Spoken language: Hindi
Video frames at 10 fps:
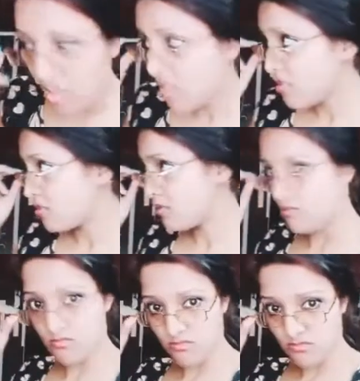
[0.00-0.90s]
पड़ रही है
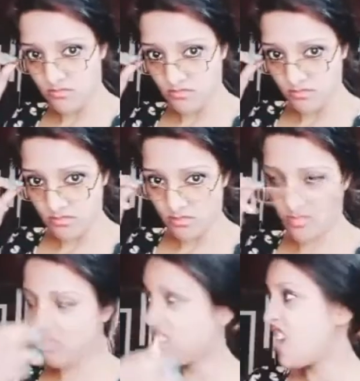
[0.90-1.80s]
ले
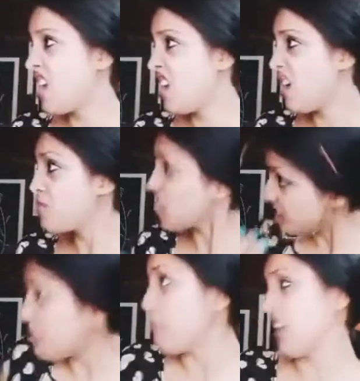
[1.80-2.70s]
अब तो सर्दी भी
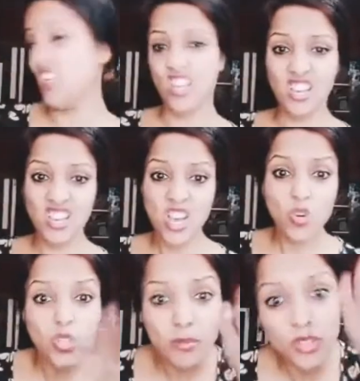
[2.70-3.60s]
पड़ रही है कुत्ते
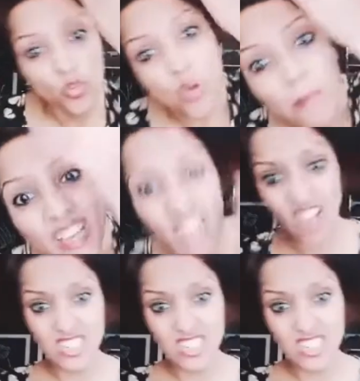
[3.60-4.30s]
कमीने तू कब पड़ेगा